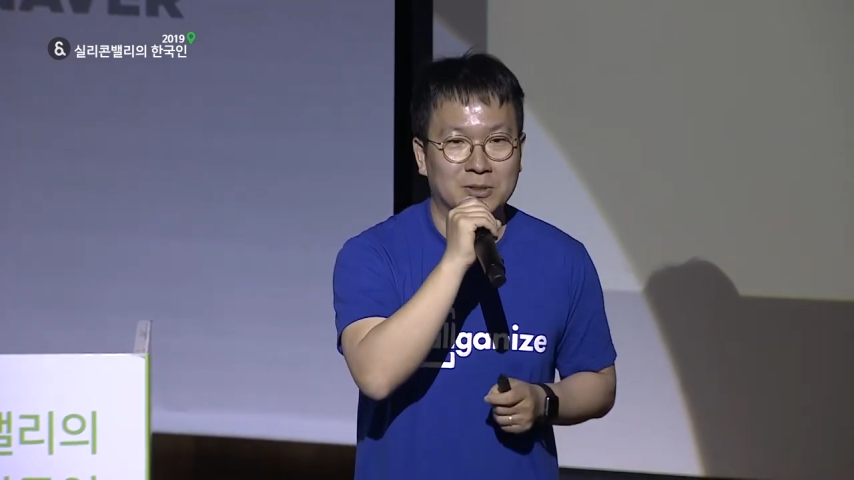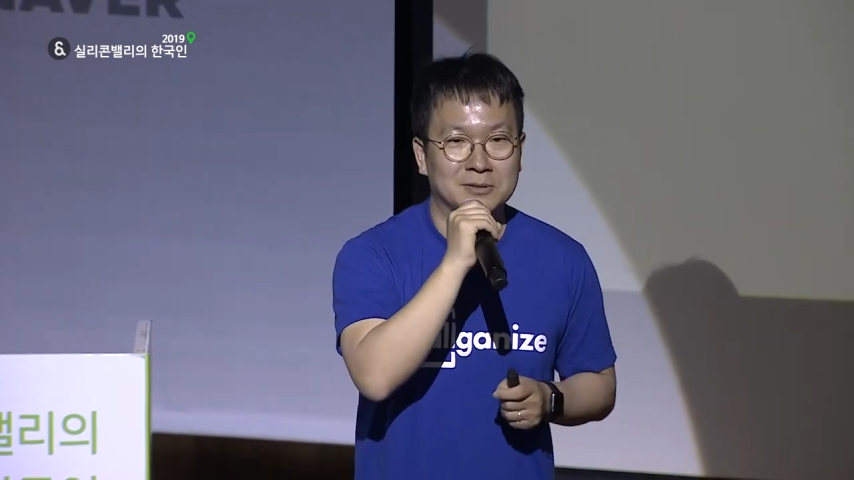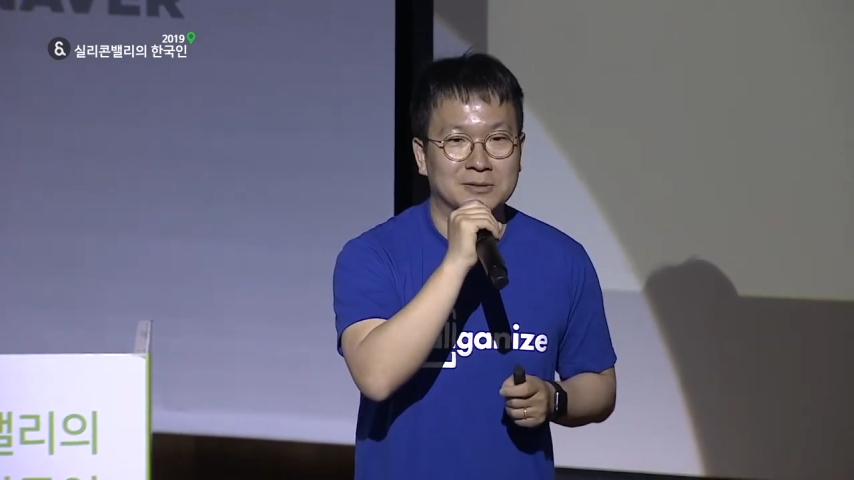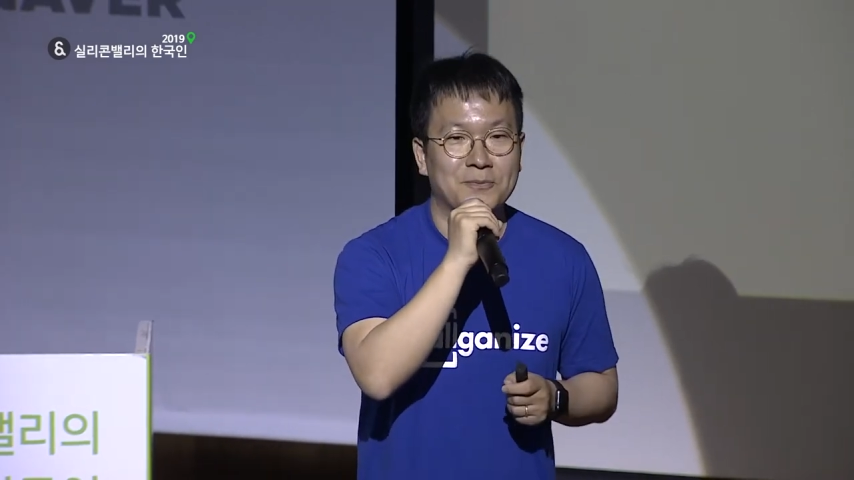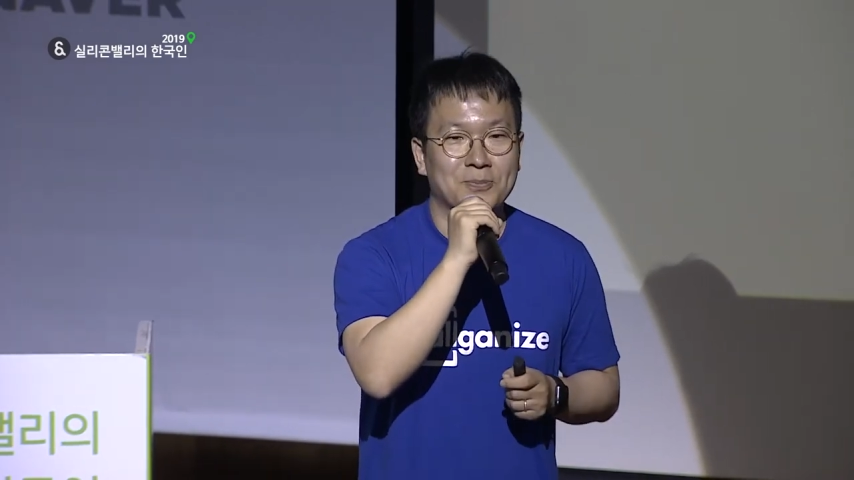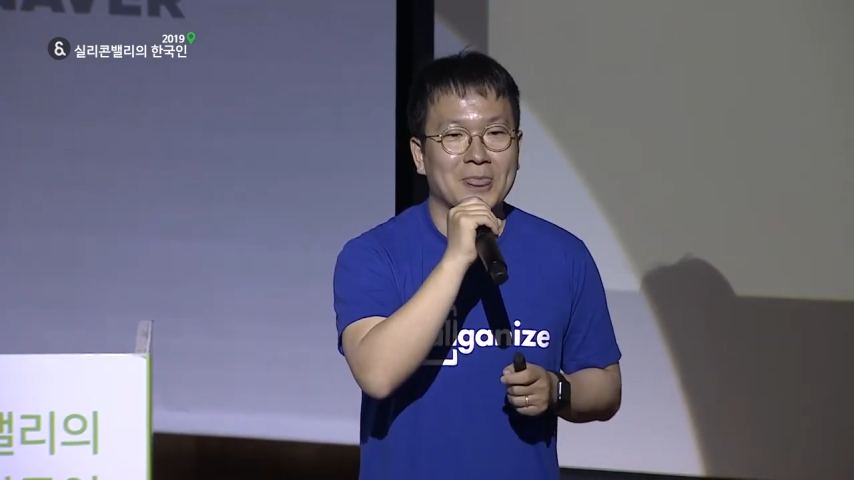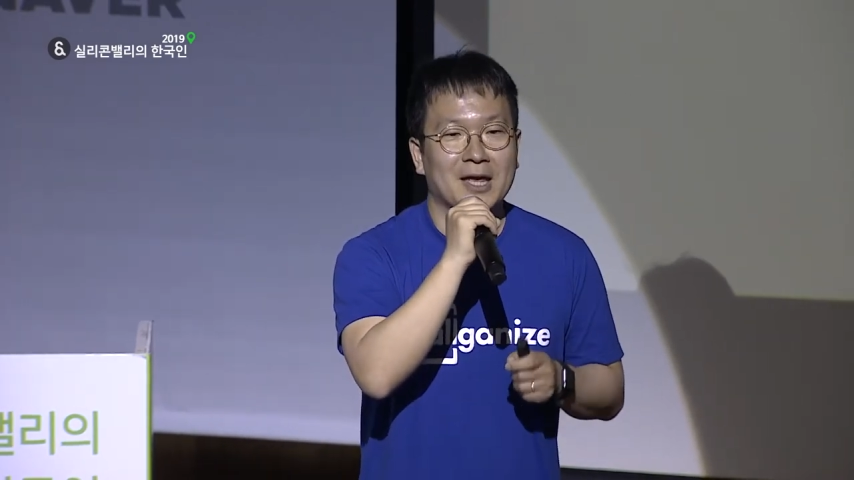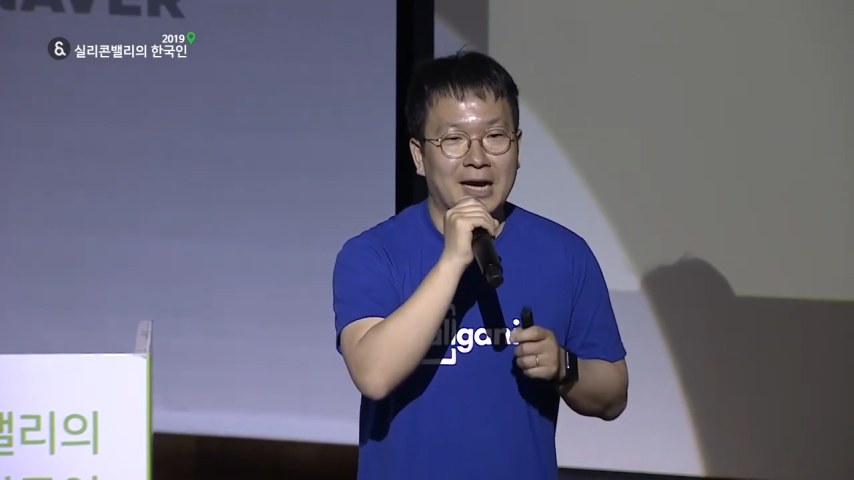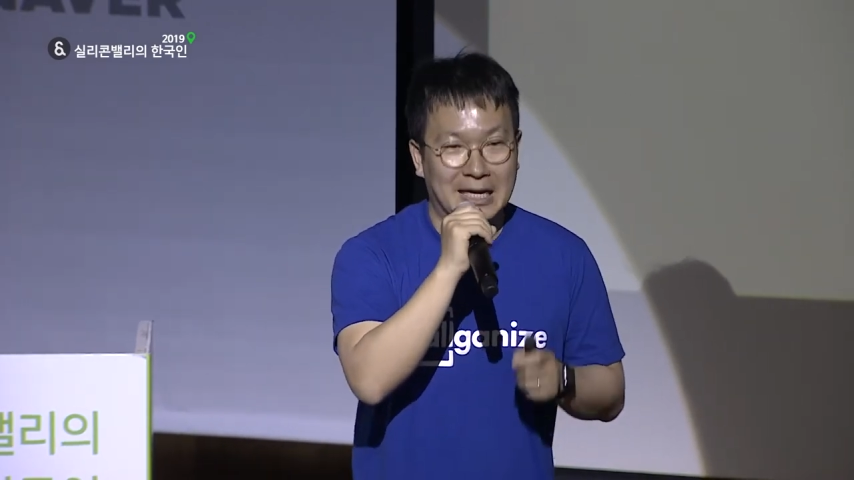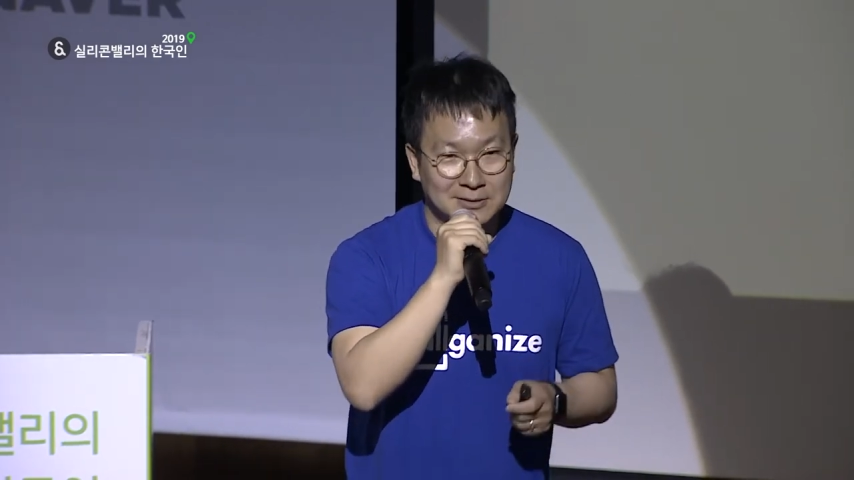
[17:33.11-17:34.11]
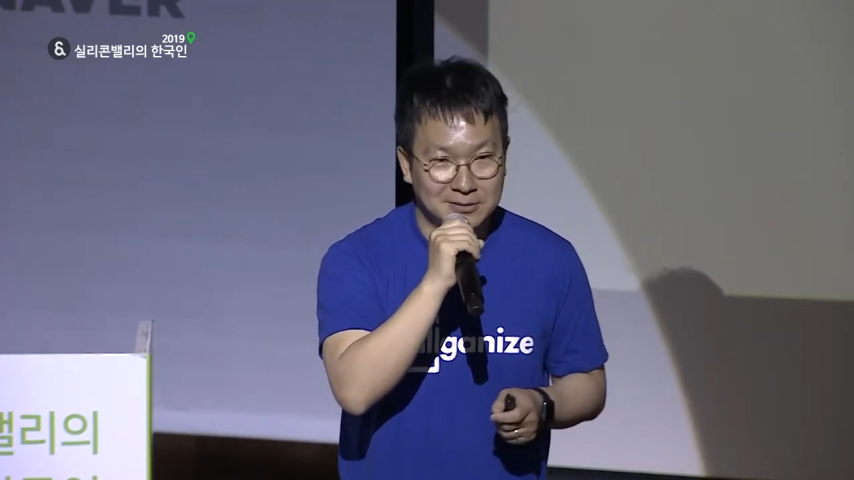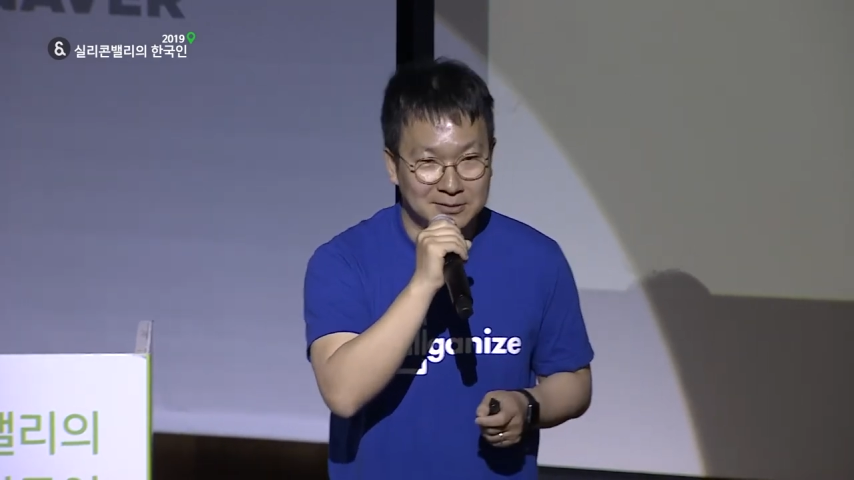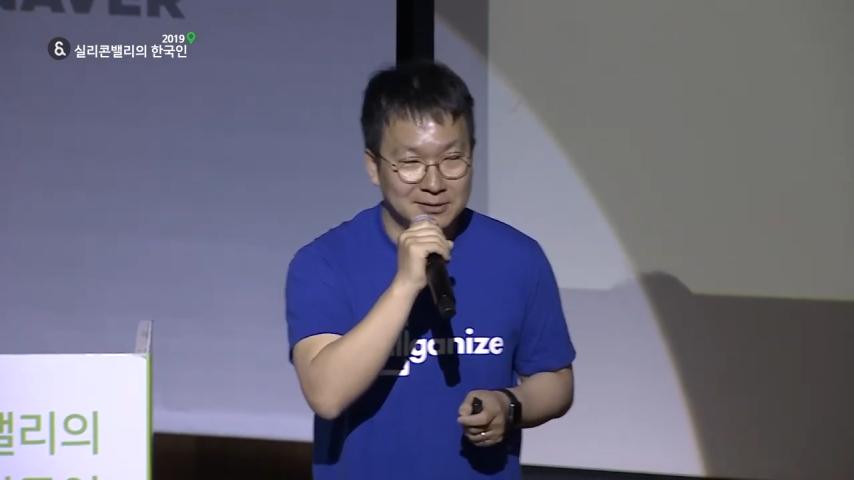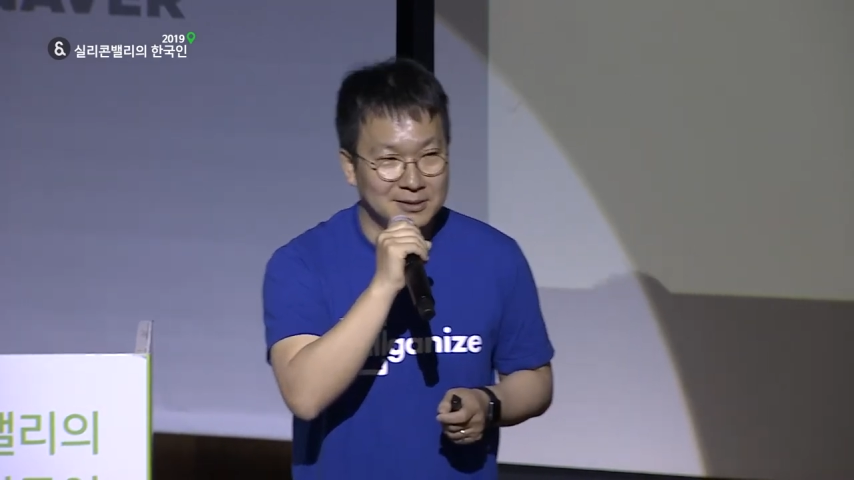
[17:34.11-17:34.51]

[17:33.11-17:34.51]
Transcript: 그래서 가서